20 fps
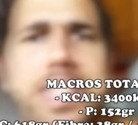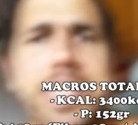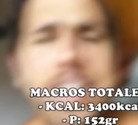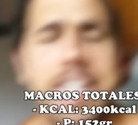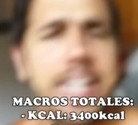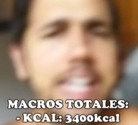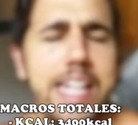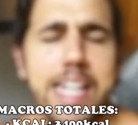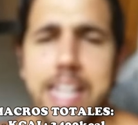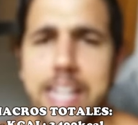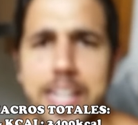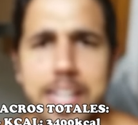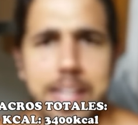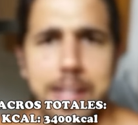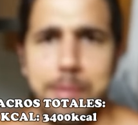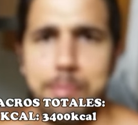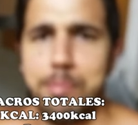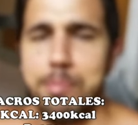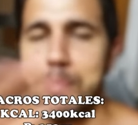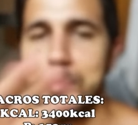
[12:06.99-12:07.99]
así
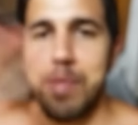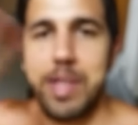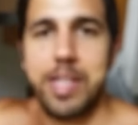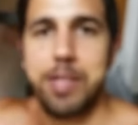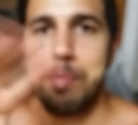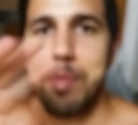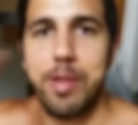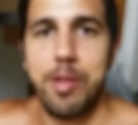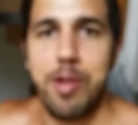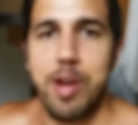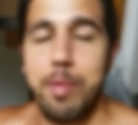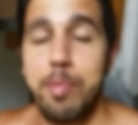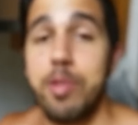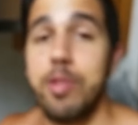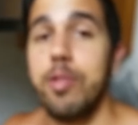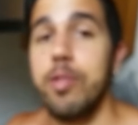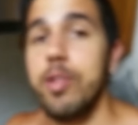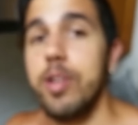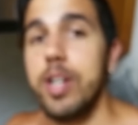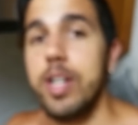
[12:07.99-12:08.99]
que, me despido
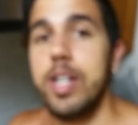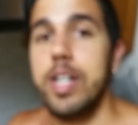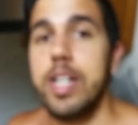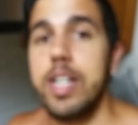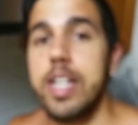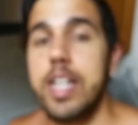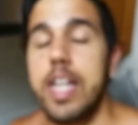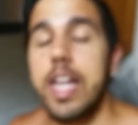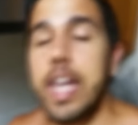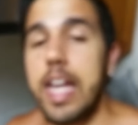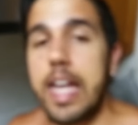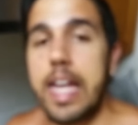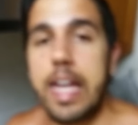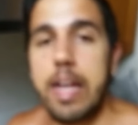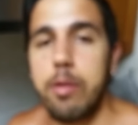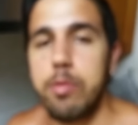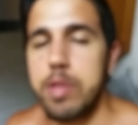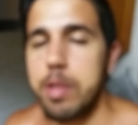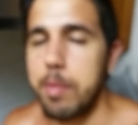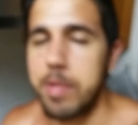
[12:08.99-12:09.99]
rápido.
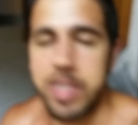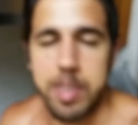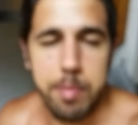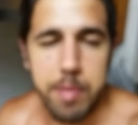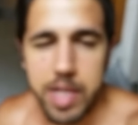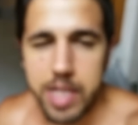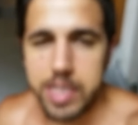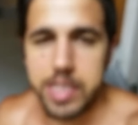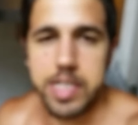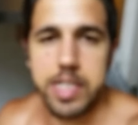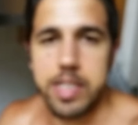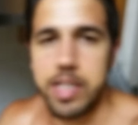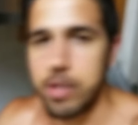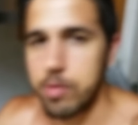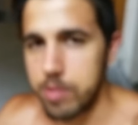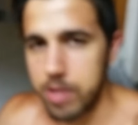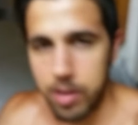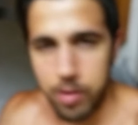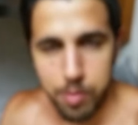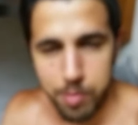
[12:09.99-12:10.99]
Que un día más en mi dieta, si te ha
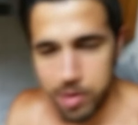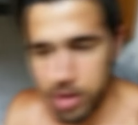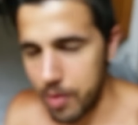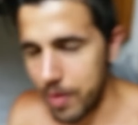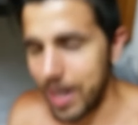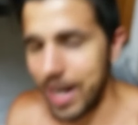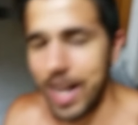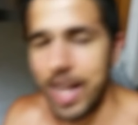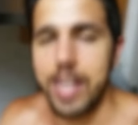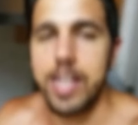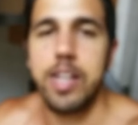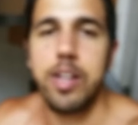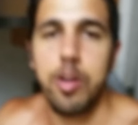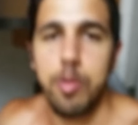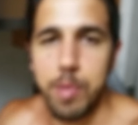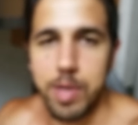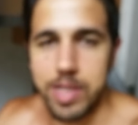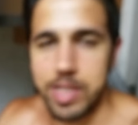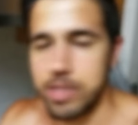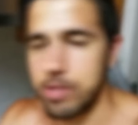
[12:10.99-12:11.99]
gustado el vídeo dale like,
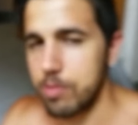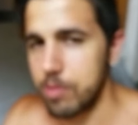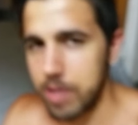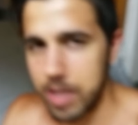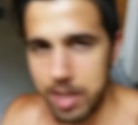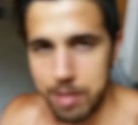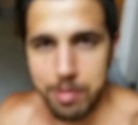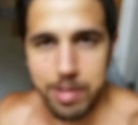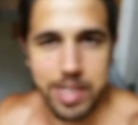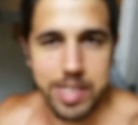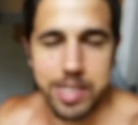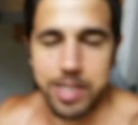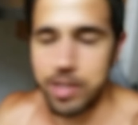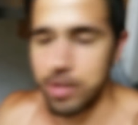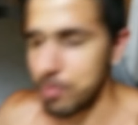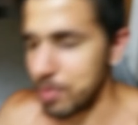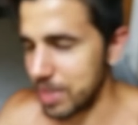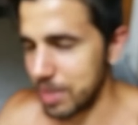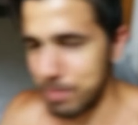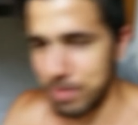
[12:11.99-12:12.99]
comenta, suscríbete, si
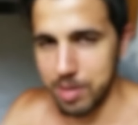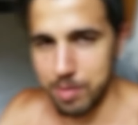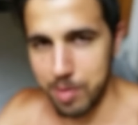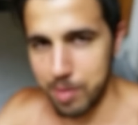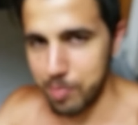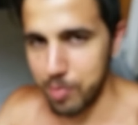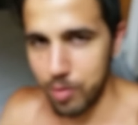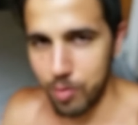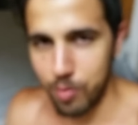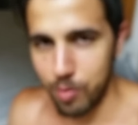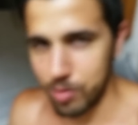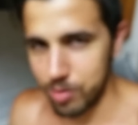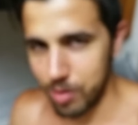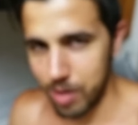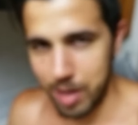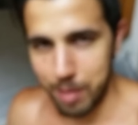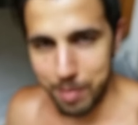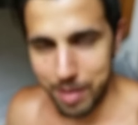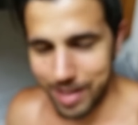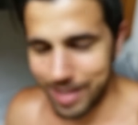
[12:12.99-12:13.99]
no, mándame a tomar por culo,
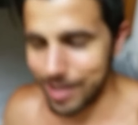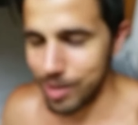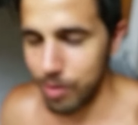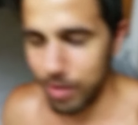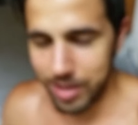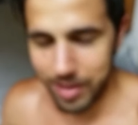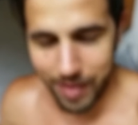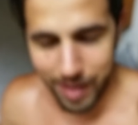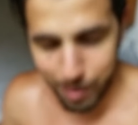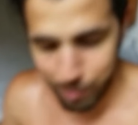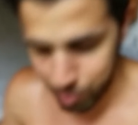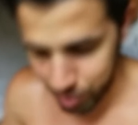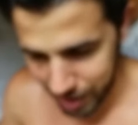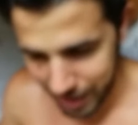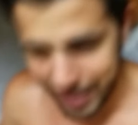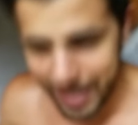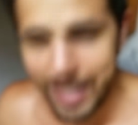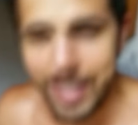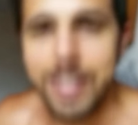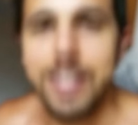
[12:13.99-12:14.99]
me das lo que te dé la puta
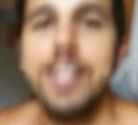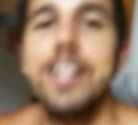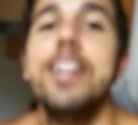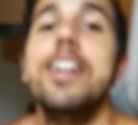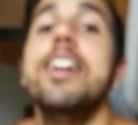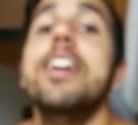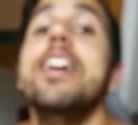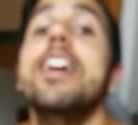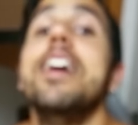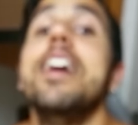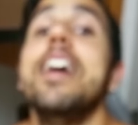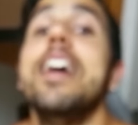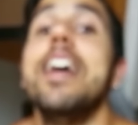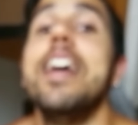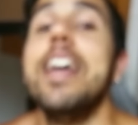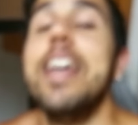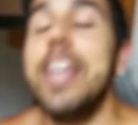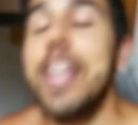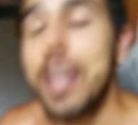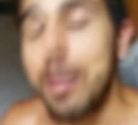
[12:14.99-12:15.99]
gana.
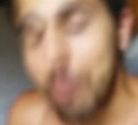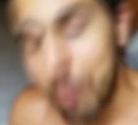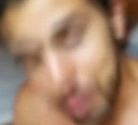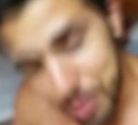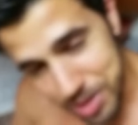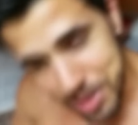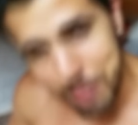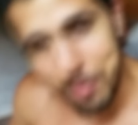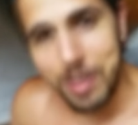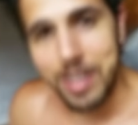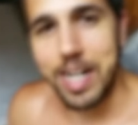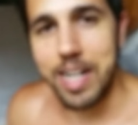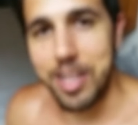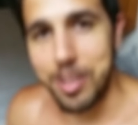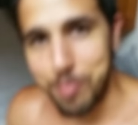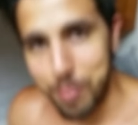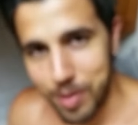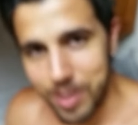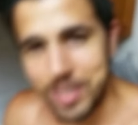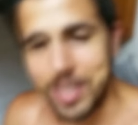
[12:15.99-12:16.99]
Y muchísimas
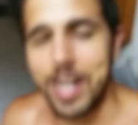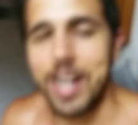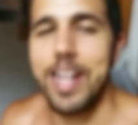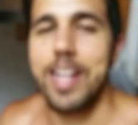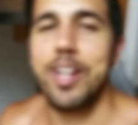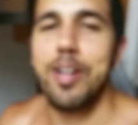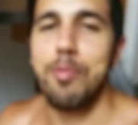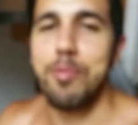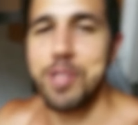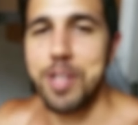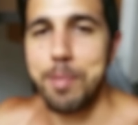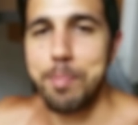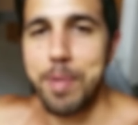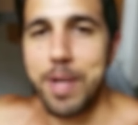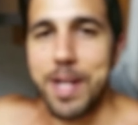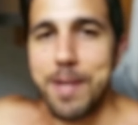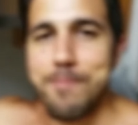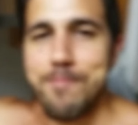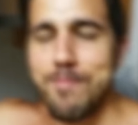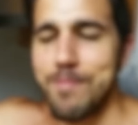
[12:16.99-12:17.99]
gracias por estar ahí, como
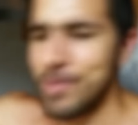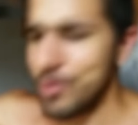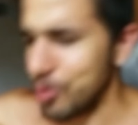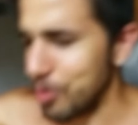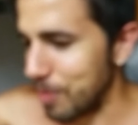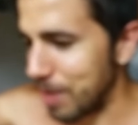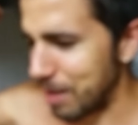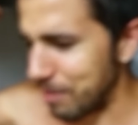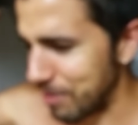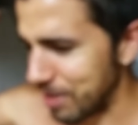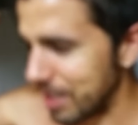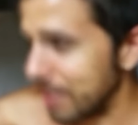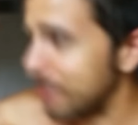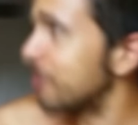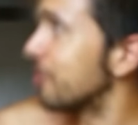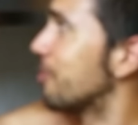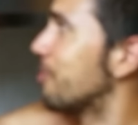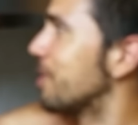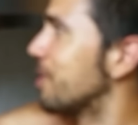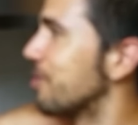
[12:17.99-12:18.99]
siempre, toma la Vicky,
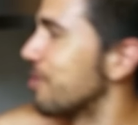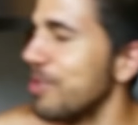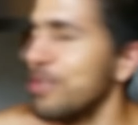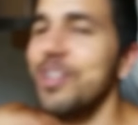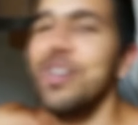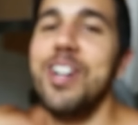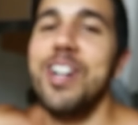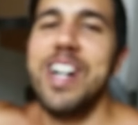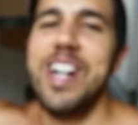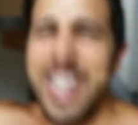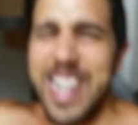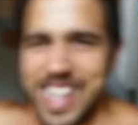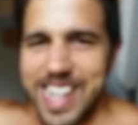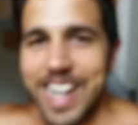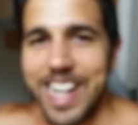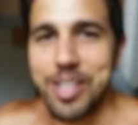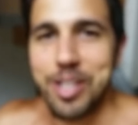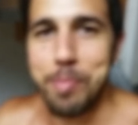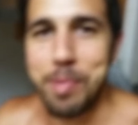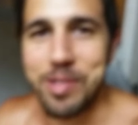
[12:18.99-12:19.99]
toma yo.
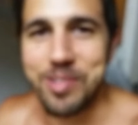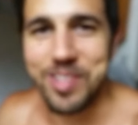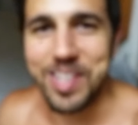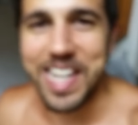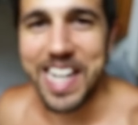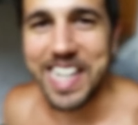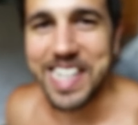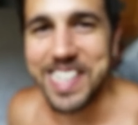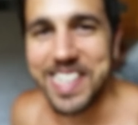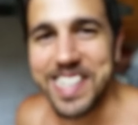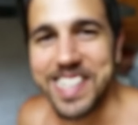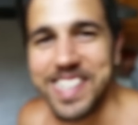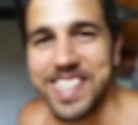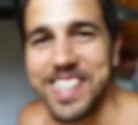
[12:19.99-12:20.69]
A tope, hostias.